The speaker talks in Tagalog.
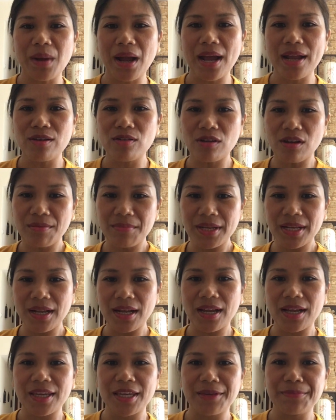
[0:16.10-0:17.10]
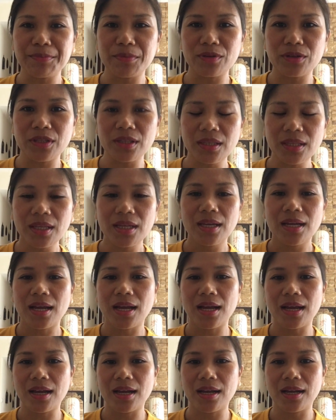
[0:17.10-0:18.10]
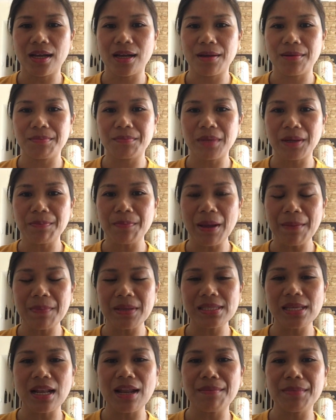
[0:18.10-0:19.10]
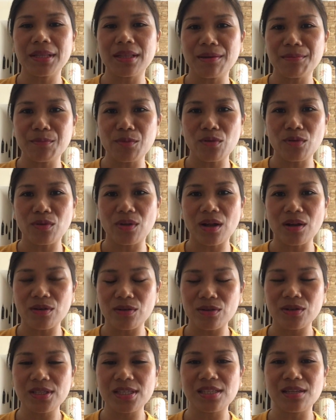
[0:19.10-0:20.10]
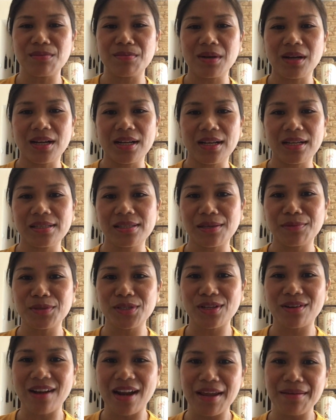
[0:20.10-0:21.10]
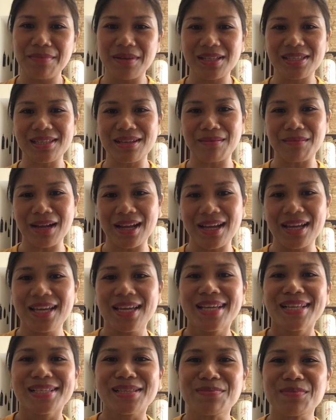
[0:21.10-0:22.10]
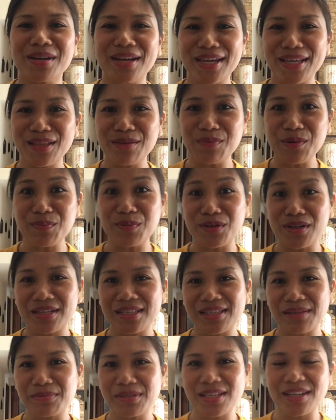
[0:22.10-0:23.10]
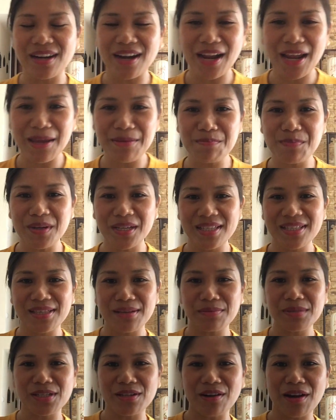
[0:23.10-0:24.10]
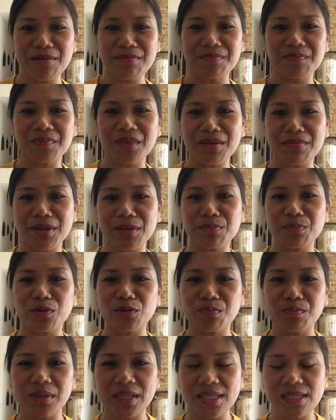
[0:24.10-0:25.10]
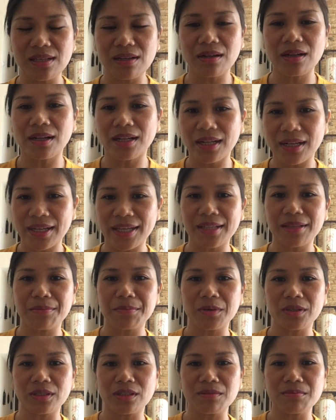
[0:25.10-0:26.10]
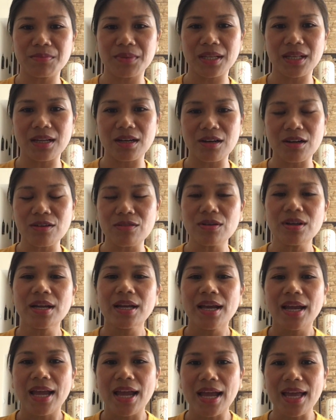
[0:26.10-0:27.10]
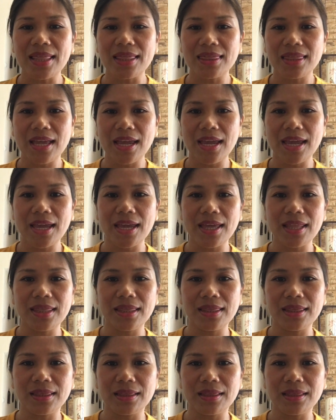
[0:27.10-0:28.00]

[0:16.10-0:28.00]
paano kami nakaipon, uh, nagpapasalamat lang po ako sa mga nag-subscribe at saka sa mga hindi pa po nag-subscribe, paki-subscribe naman po please click the button below and then